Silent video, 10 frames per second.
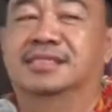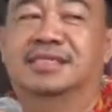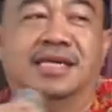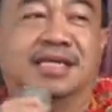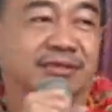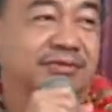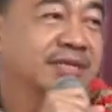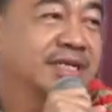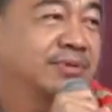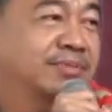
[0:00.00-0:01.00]
Nah, itu
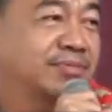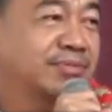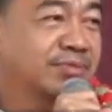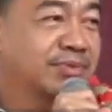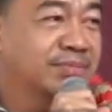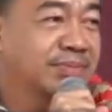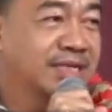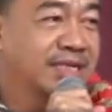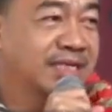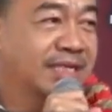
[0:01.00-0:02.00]
ya Bapak Ibu semua
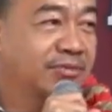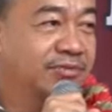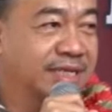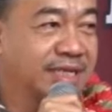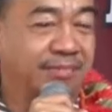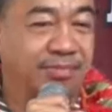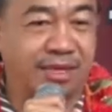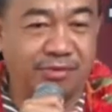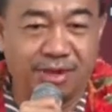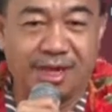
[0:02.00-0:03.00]
supaya diketahui
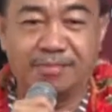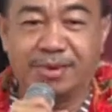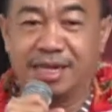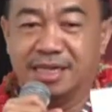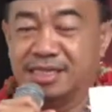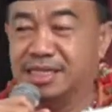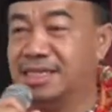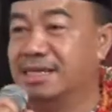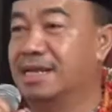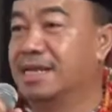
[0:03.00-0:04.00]
bahwa Pekalteng
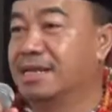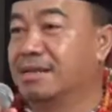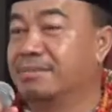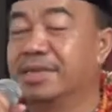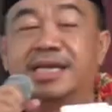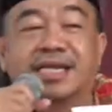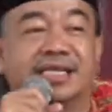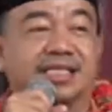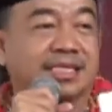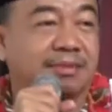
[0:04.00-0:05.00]
ini
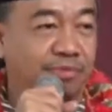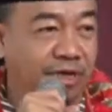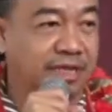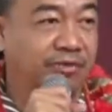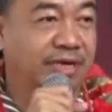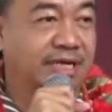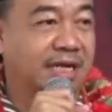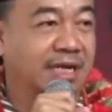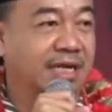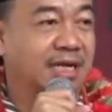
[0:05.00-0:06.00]
milik kita semuanya
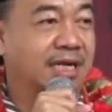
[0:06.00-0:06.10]
warga.